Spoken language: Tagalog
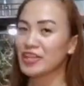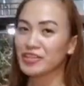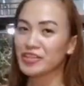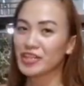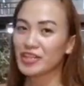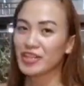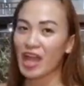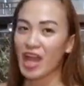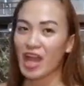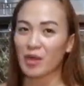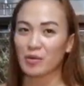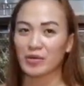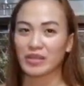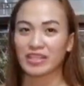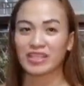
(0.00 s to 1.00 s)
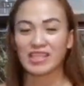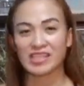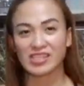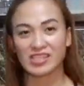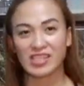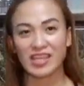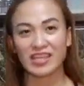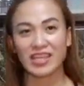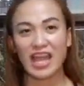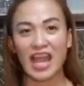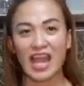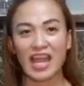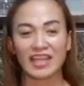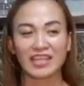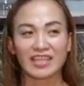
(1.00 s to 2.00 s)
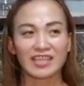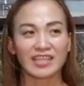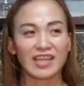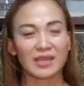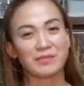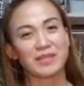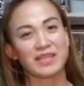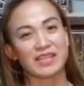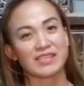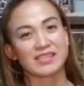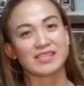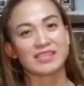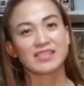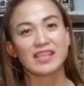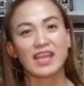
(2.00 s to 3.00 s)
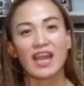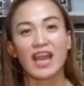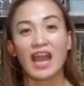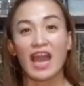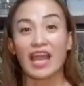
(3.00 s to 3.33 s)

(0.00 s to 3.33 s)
under our kitchen hanging cabinets.